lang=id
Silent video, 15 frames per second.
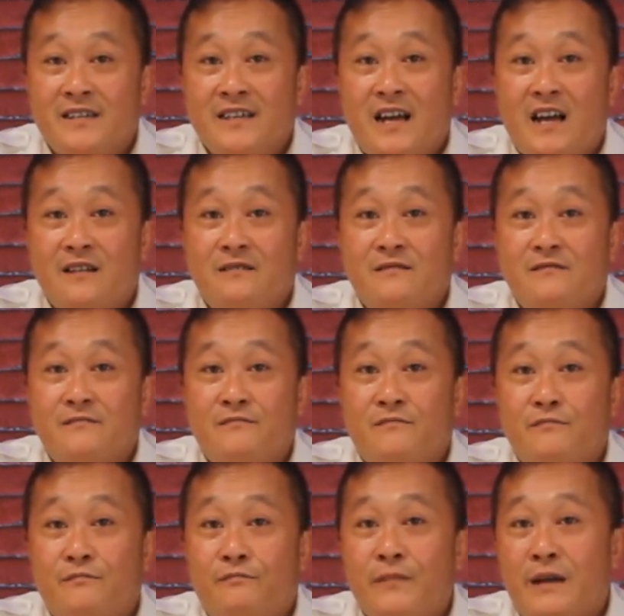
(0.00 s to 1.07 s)
yang
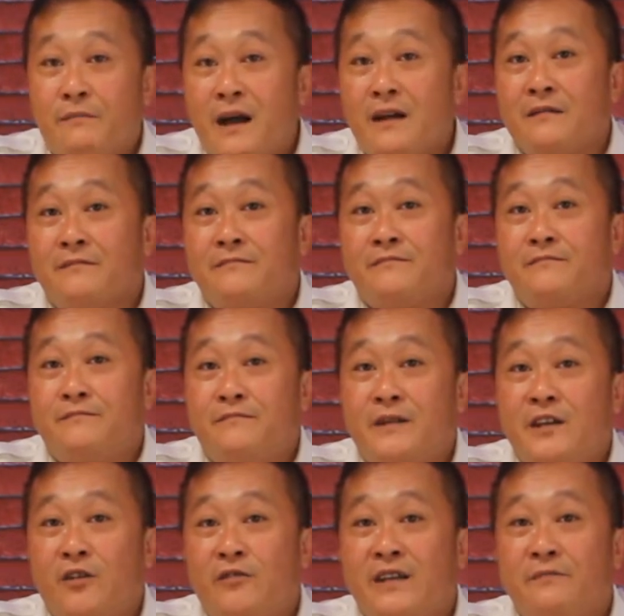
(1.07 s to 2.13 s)
memang
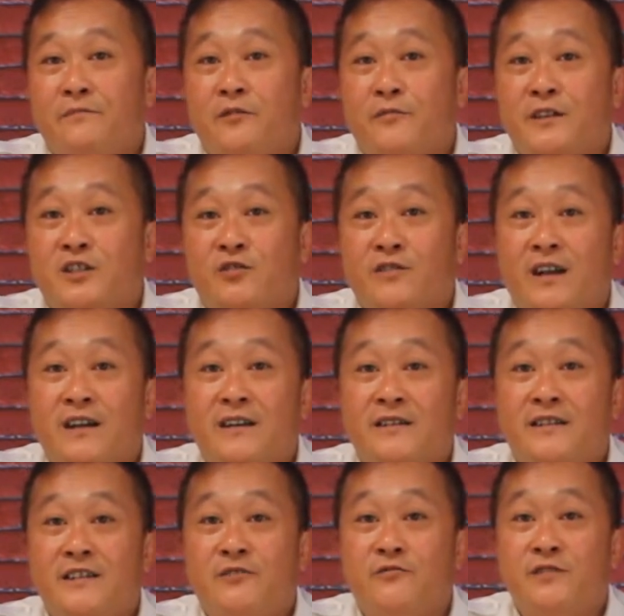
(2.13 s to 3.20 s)
beliau ini
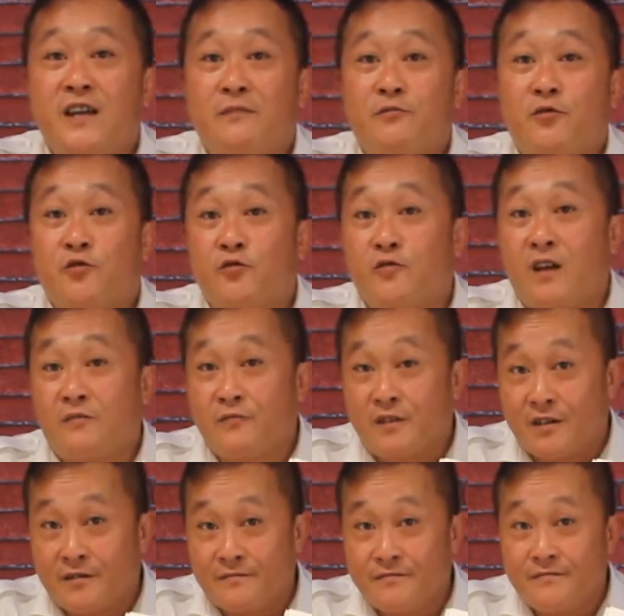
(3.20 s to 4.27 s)
profesional di dunia
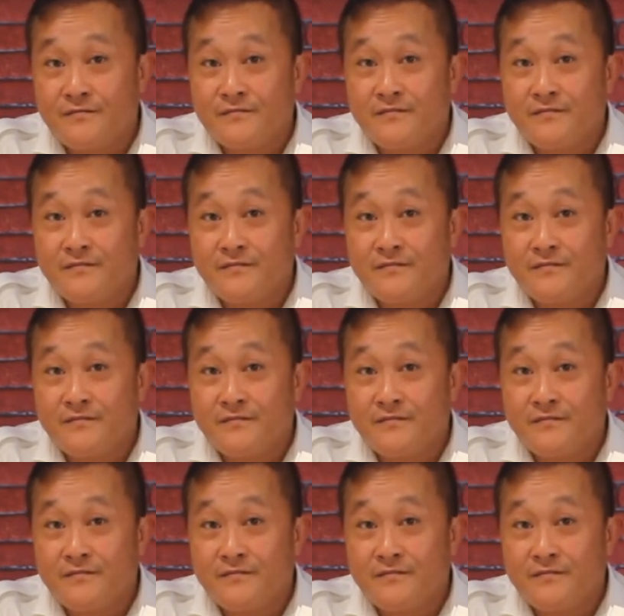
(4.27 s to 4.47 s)
fotografer.